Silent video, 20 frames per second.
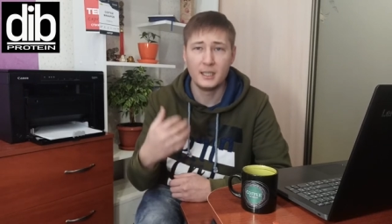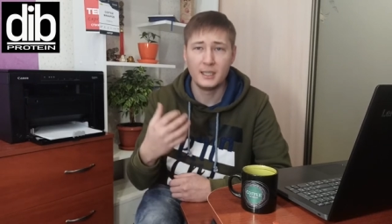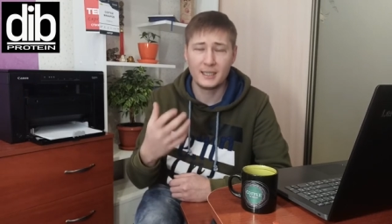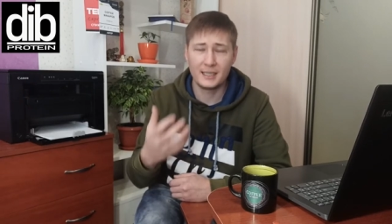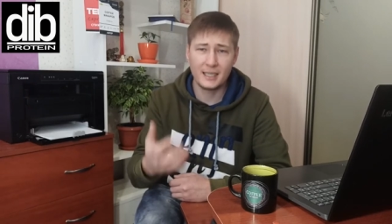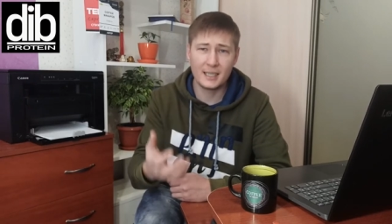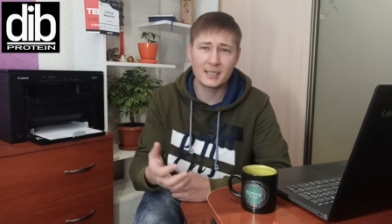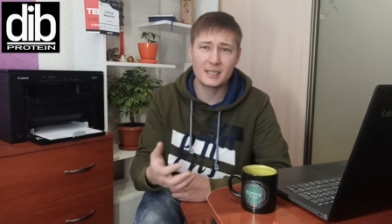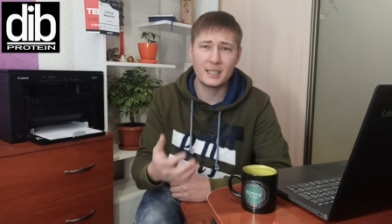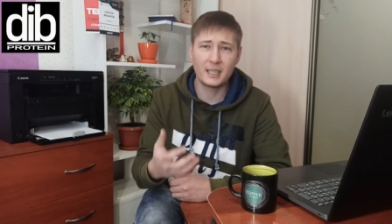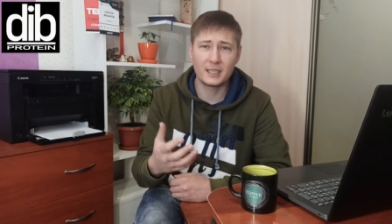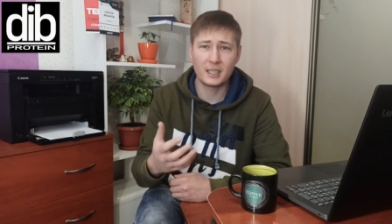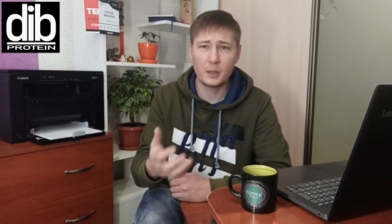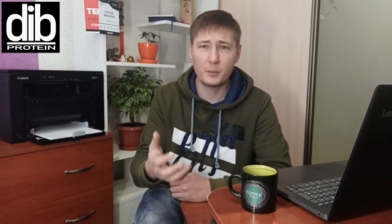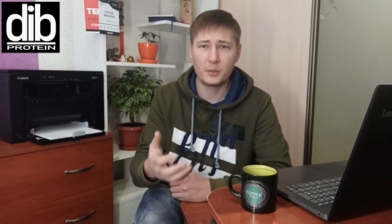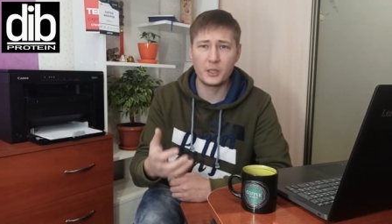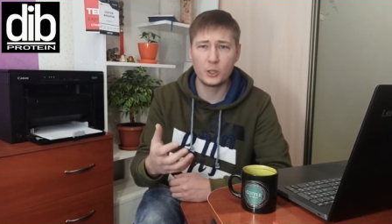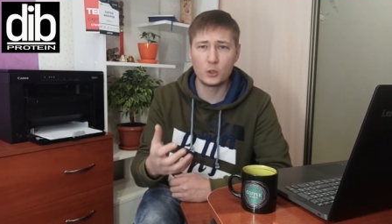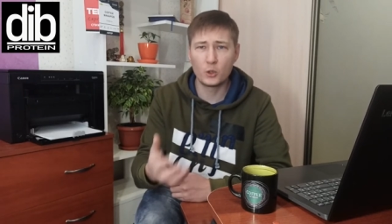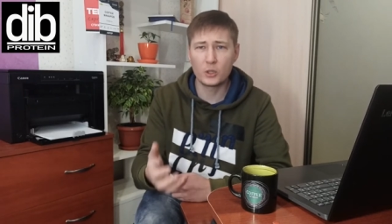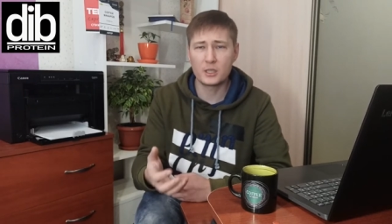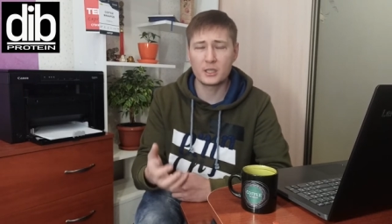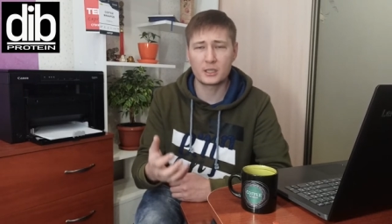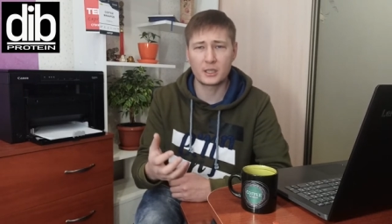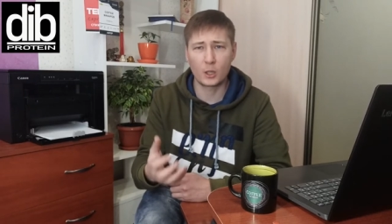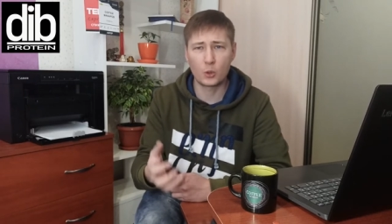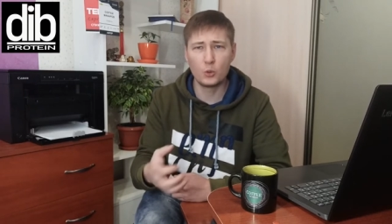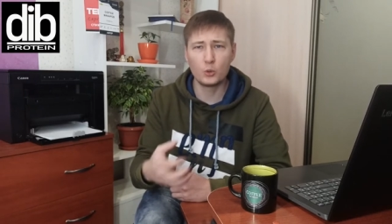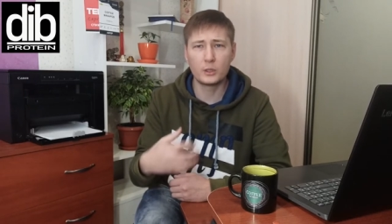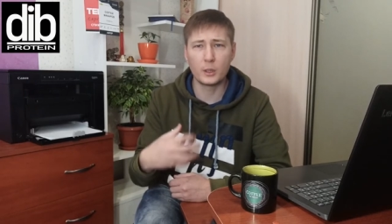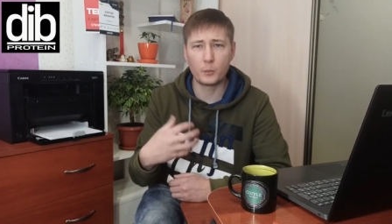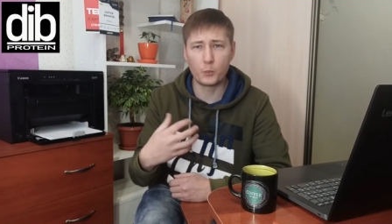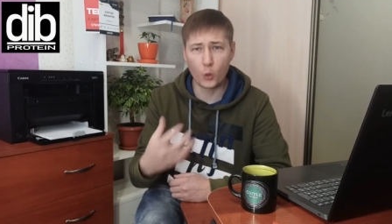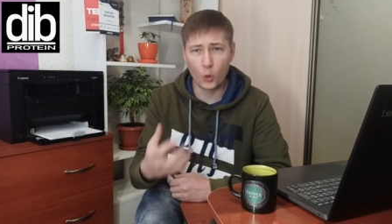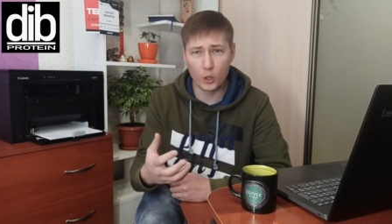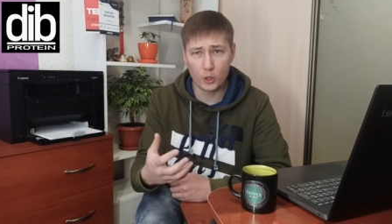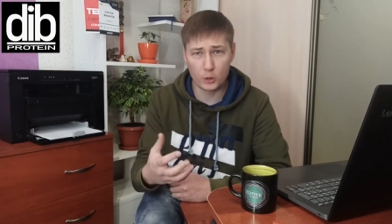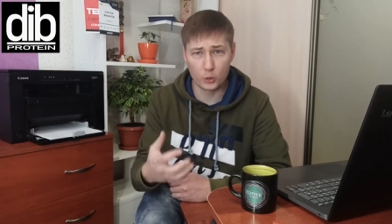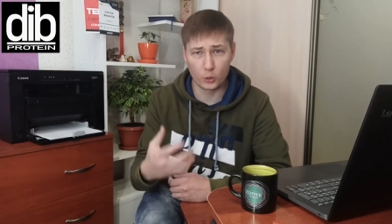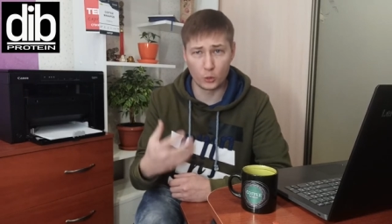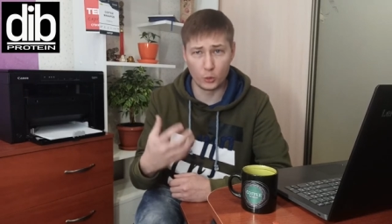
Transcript: если она приносит какую-то пользу